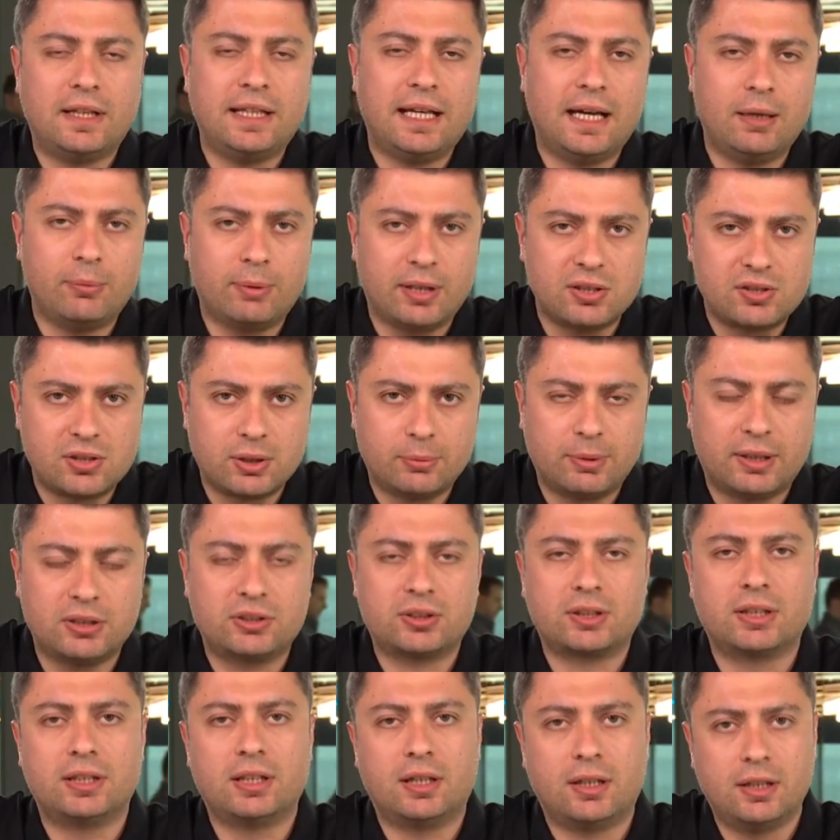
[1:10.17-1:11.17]
Fenerbahçe
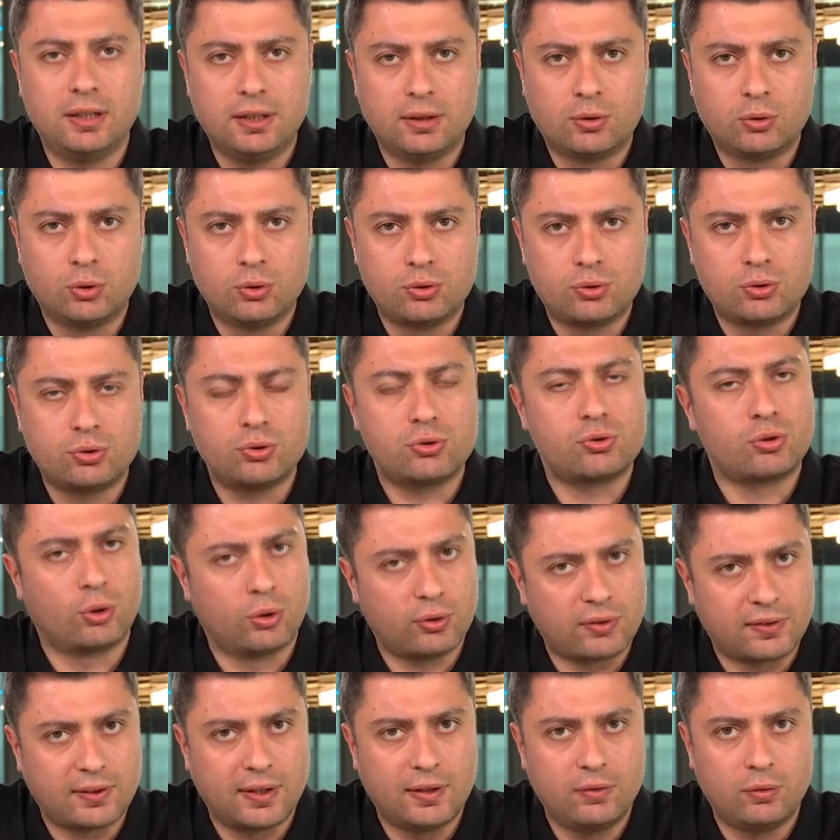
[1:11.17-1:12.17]
başkanı Ali Koç'u
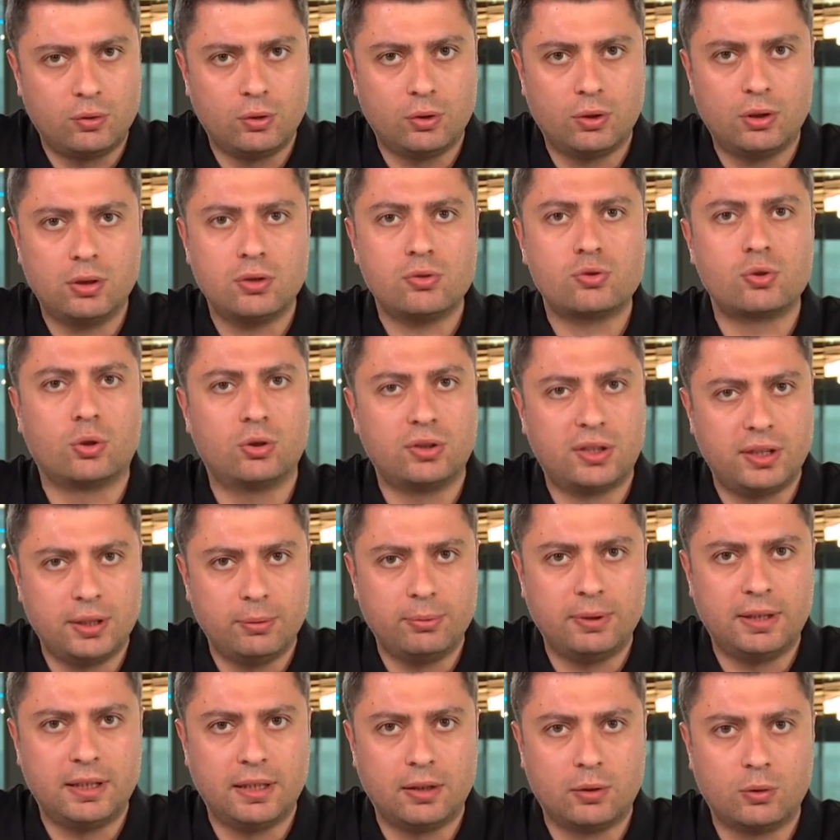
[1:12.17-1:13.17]
çok seviyor. Çok
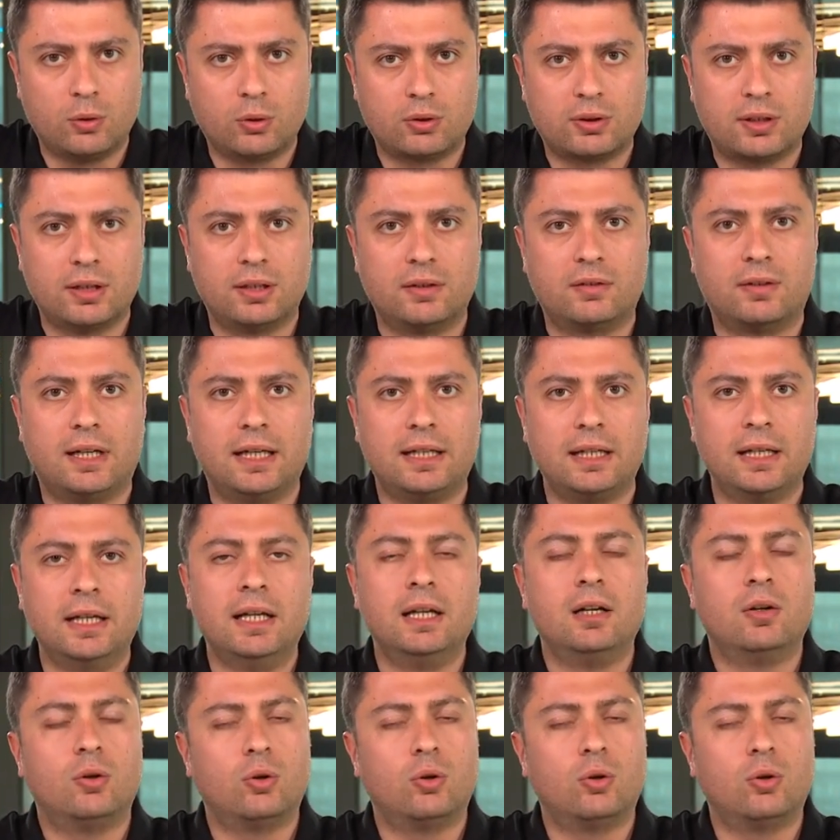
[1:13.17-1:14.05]
iyi bir diyalogları var.